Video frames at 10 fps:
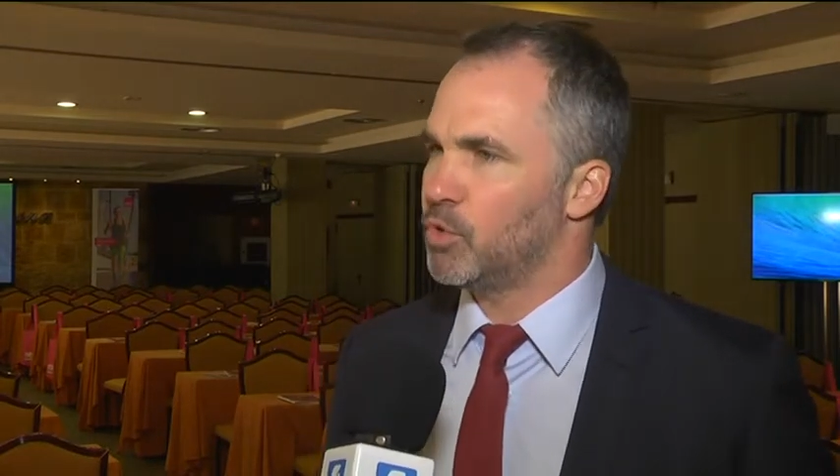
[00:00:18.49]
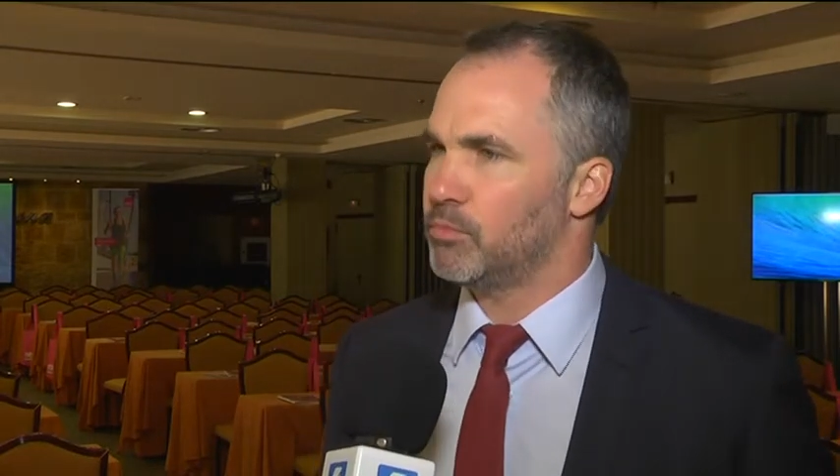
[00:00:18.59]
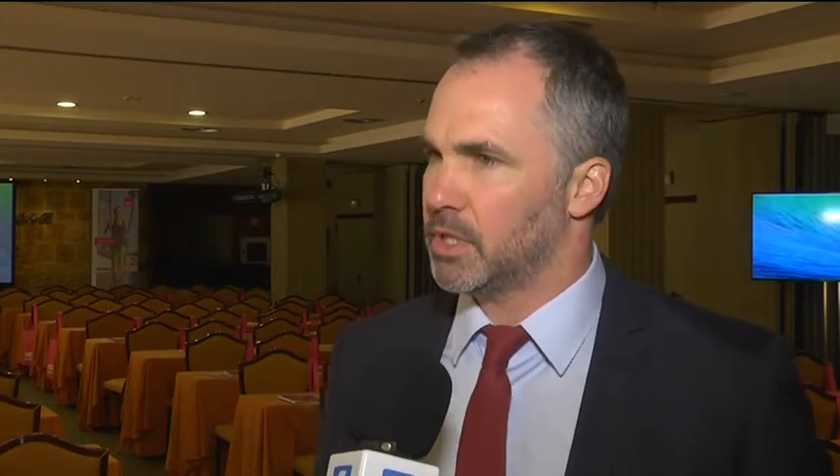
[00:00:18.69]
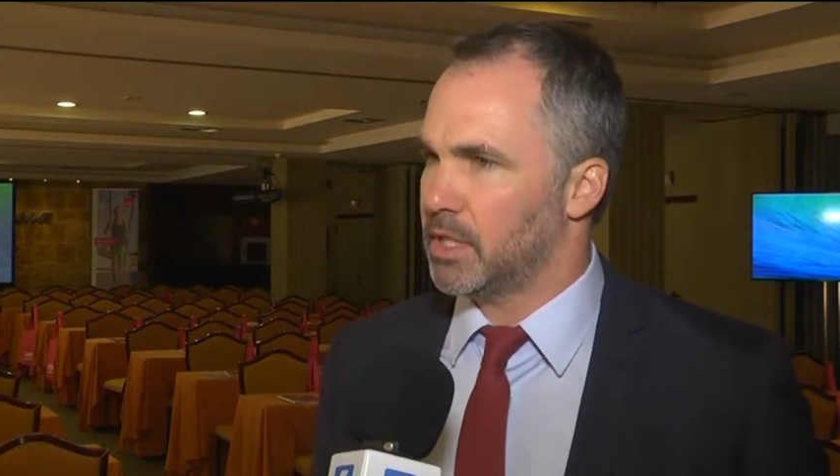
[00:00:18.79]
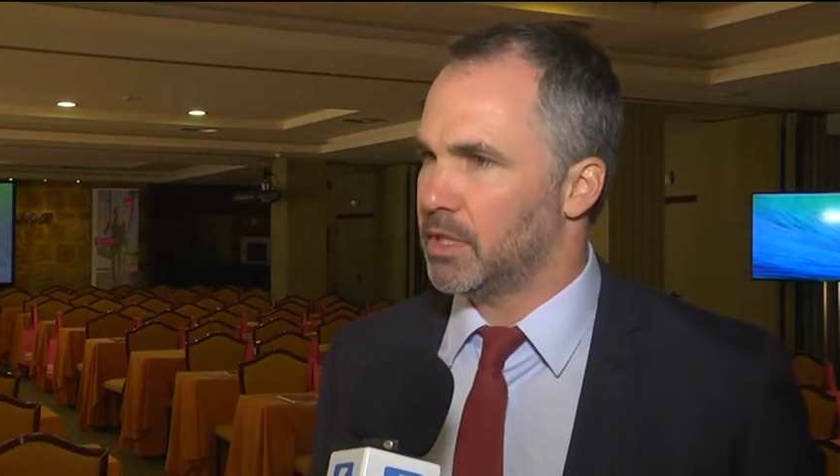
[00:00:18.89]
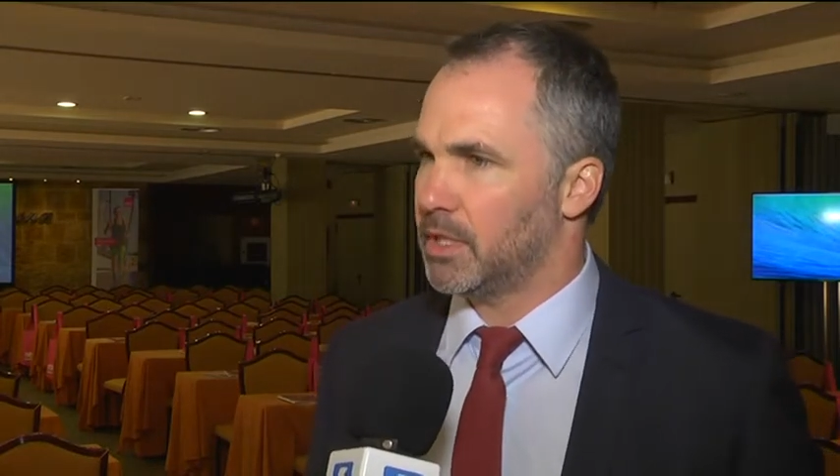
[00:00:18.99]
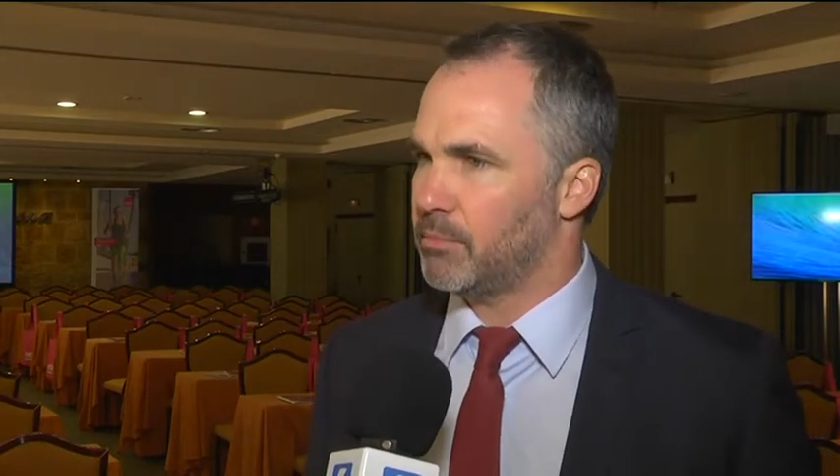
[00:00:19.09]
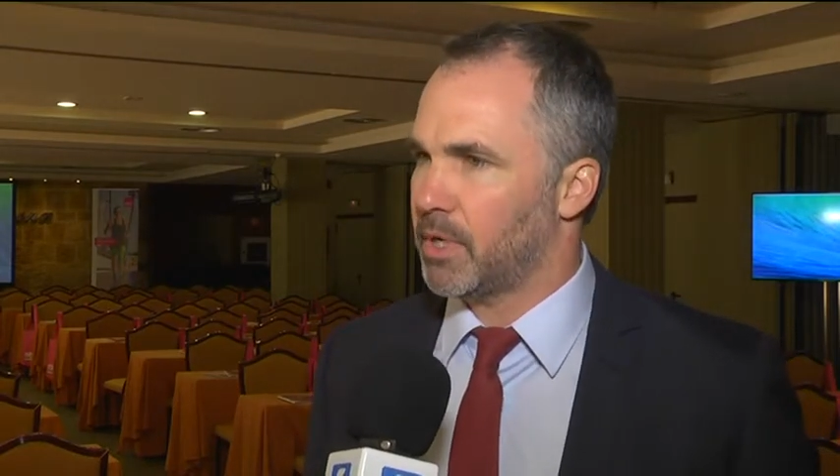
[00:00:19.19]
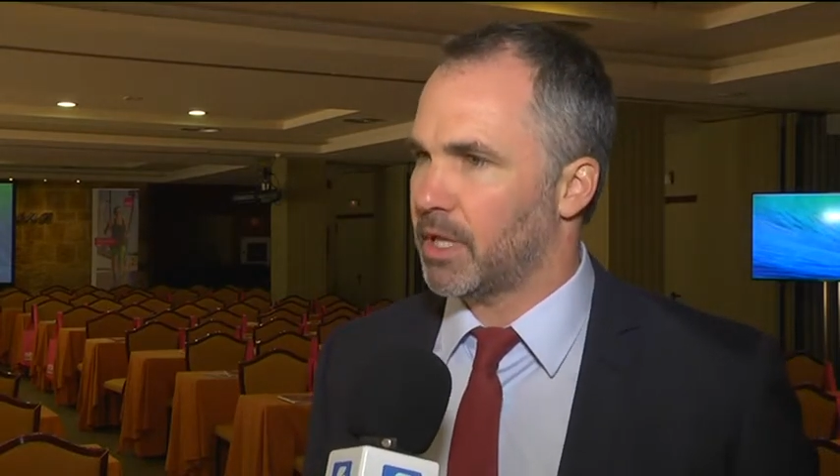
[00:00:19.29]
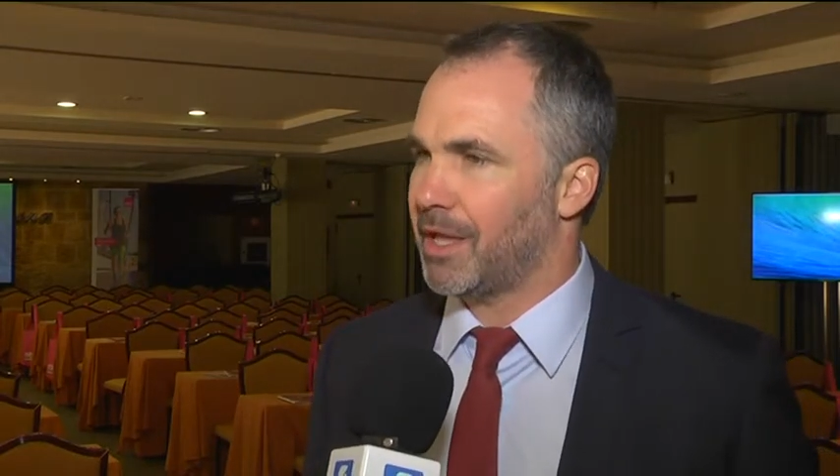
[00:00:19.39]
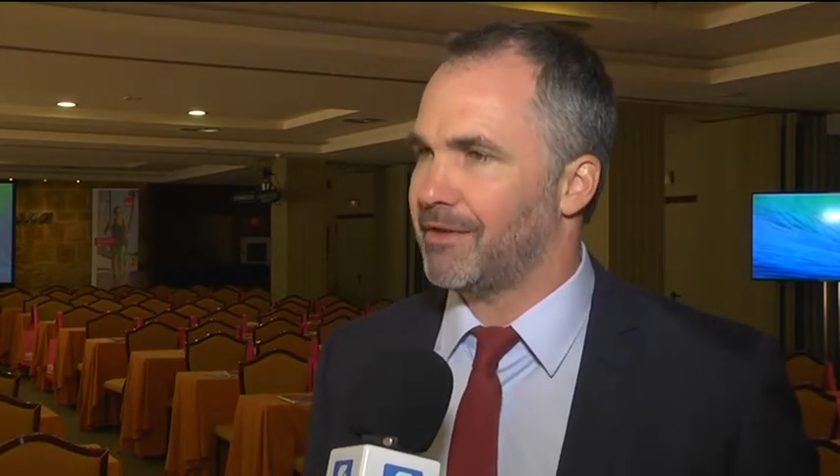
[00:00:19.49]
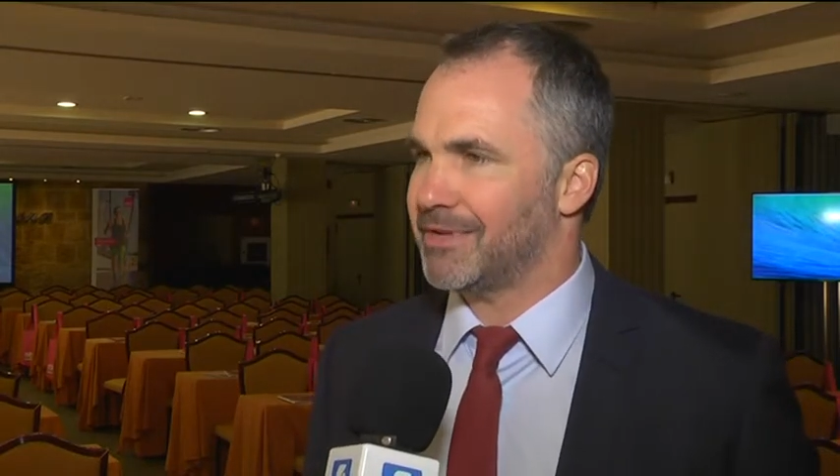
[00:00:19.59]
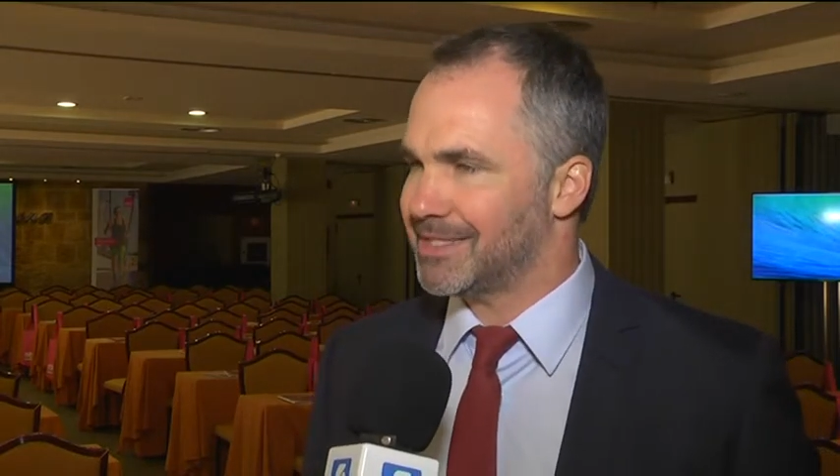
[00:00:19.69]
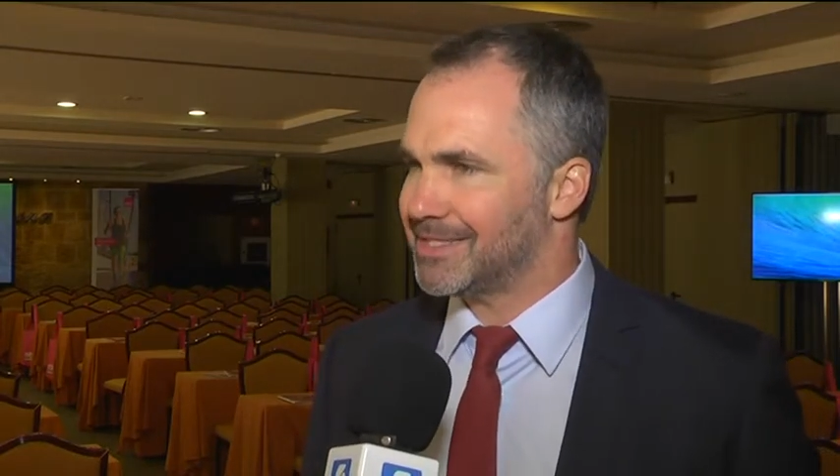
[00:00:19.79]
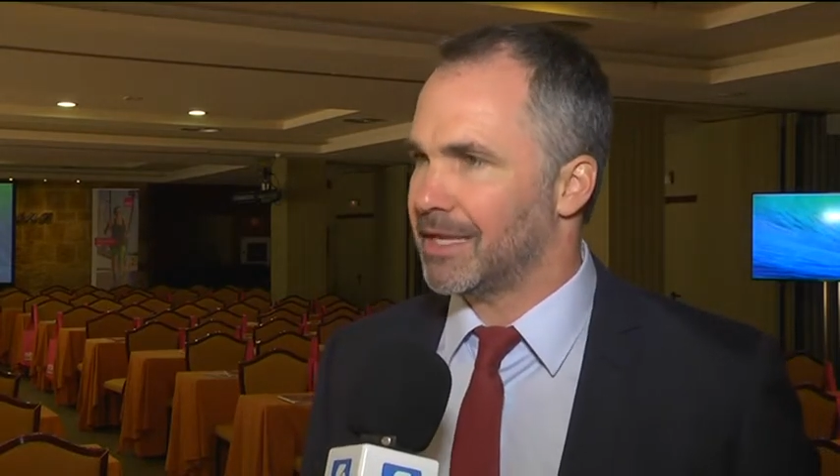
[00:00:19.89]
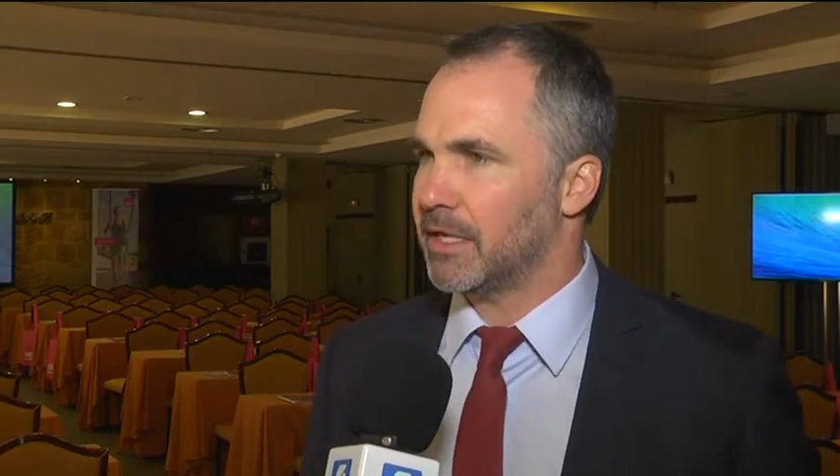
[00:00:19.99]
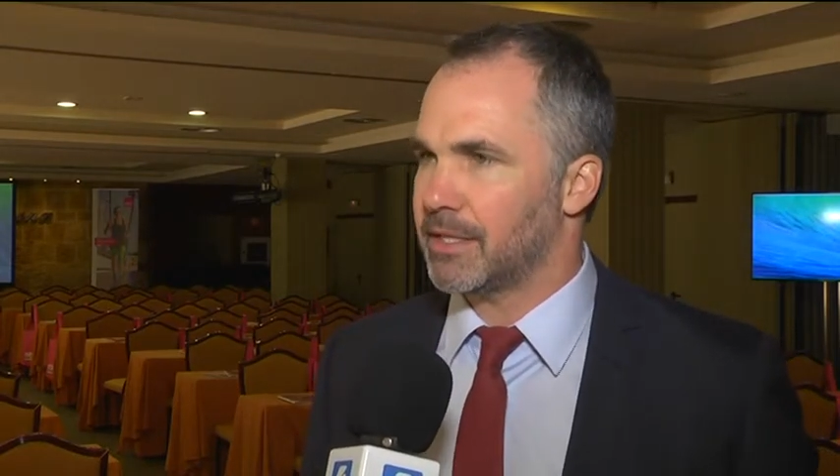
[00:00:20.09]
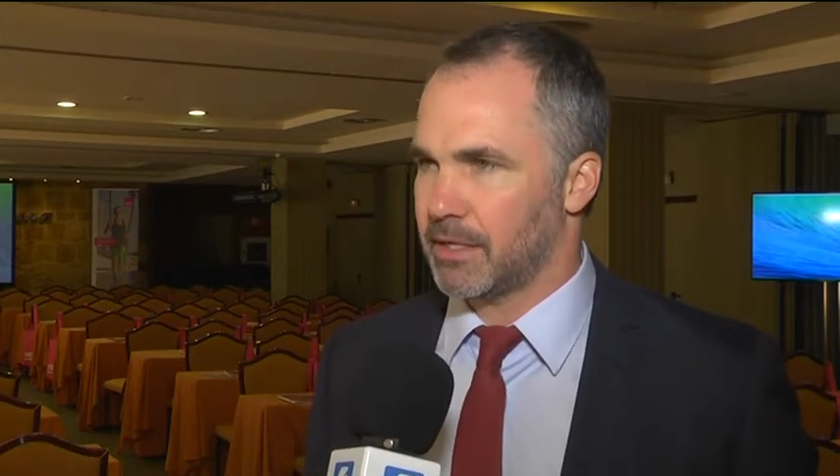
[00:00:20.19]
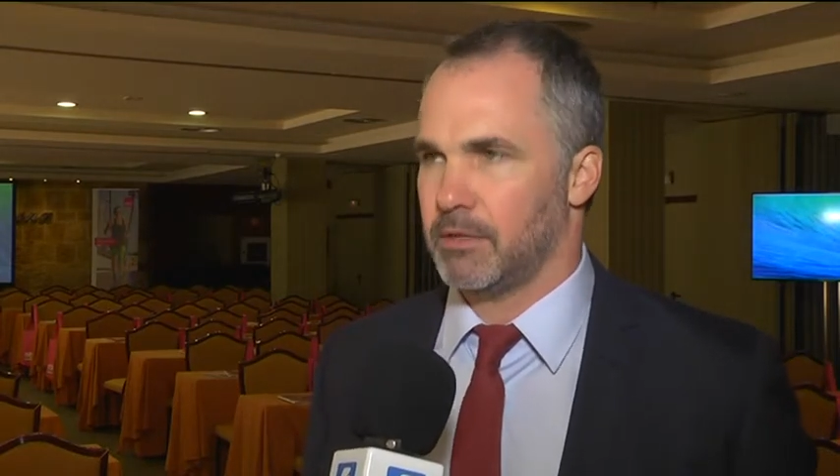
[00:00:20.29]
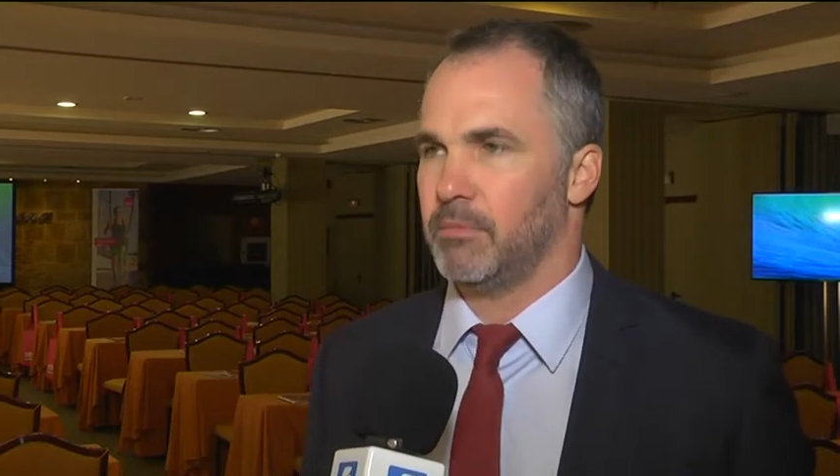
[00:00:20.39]
muy importantes para avanzar el
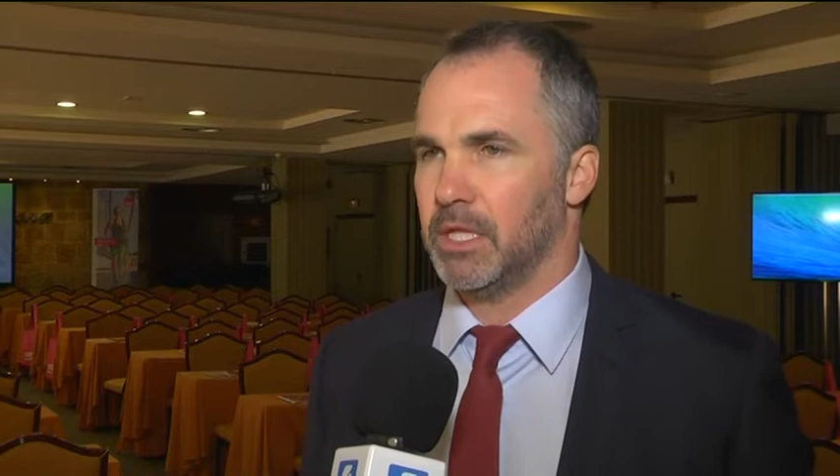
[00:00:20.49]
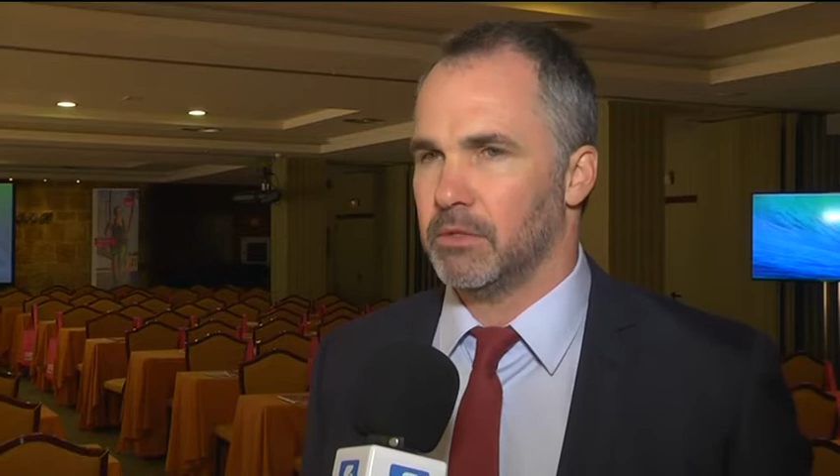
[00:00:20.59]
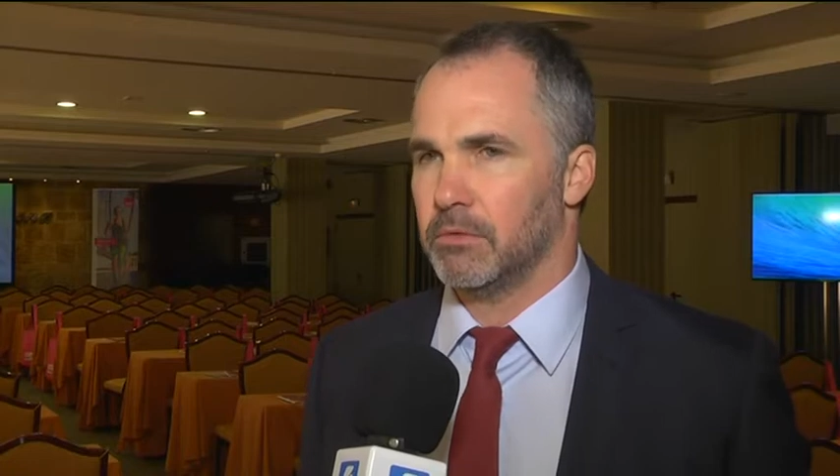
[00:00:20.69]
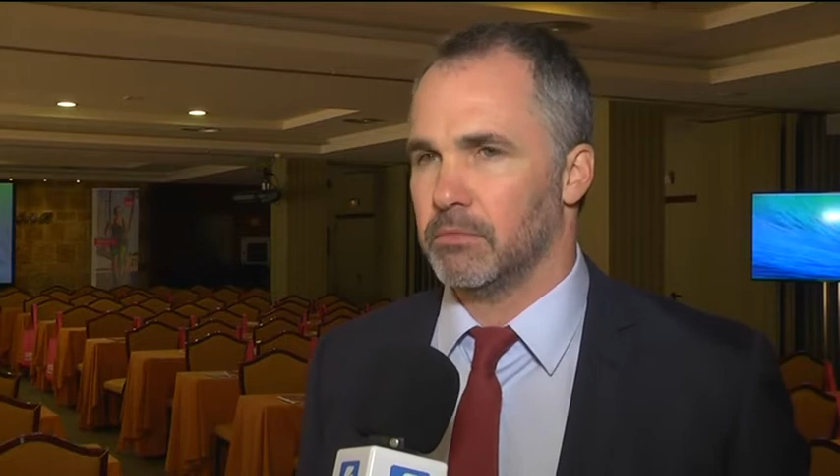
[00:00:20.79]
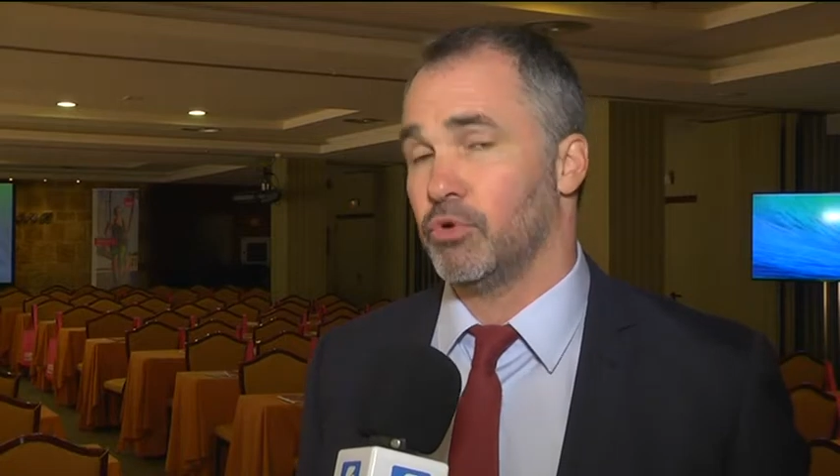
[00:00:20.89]
tratamiento.